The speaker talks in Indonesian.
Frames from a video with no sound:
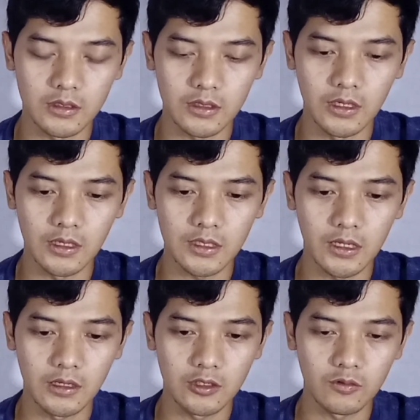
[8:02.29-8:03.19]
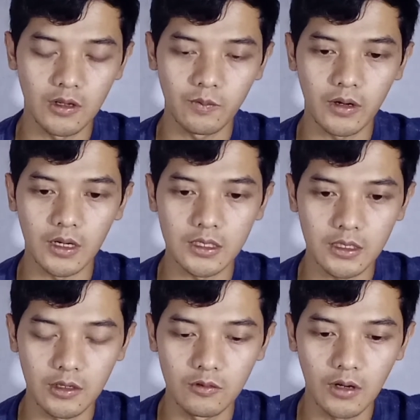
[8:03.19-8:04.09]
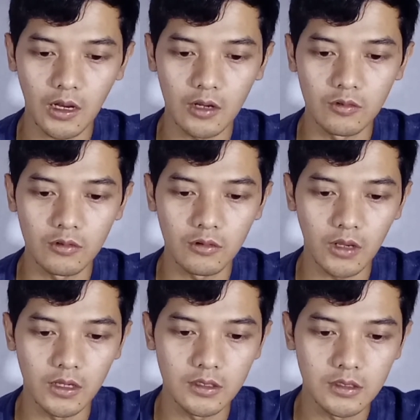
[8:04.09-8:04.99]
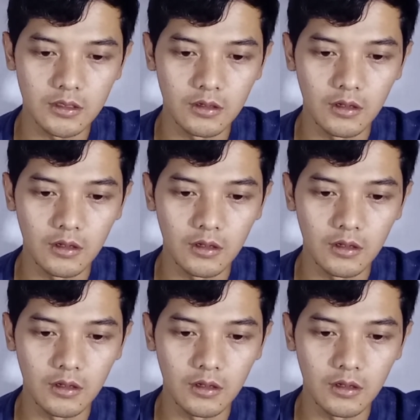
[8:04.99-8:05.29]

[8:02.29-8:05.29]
seingat saya ini sudah pernah saya gunakan untuk ads